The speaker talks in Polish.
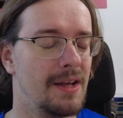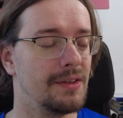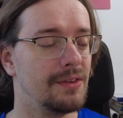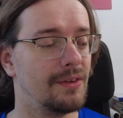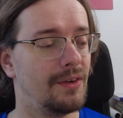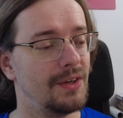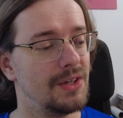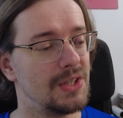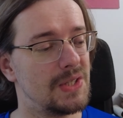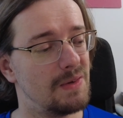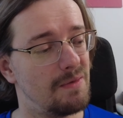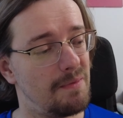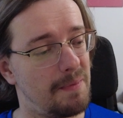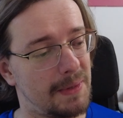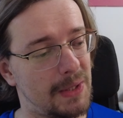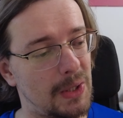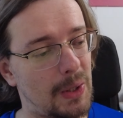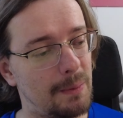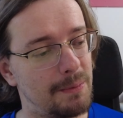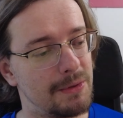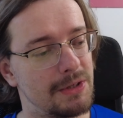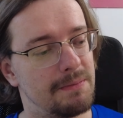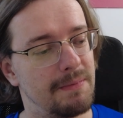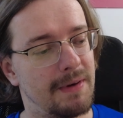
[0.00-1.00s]
No jeszcze
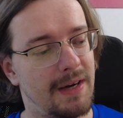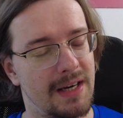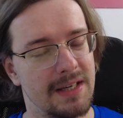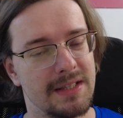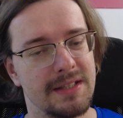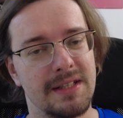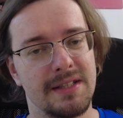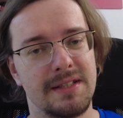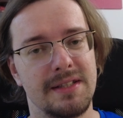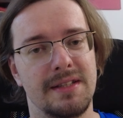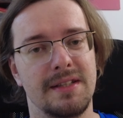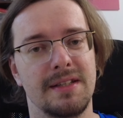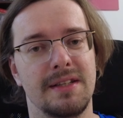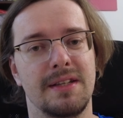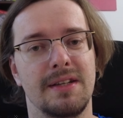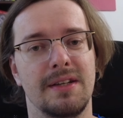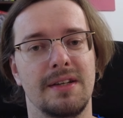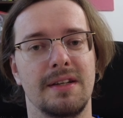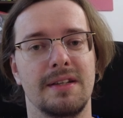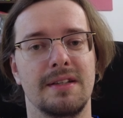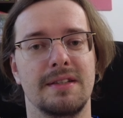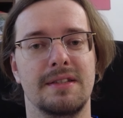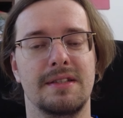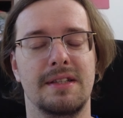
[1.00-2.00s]
wypadałoby, żeby każda z tych,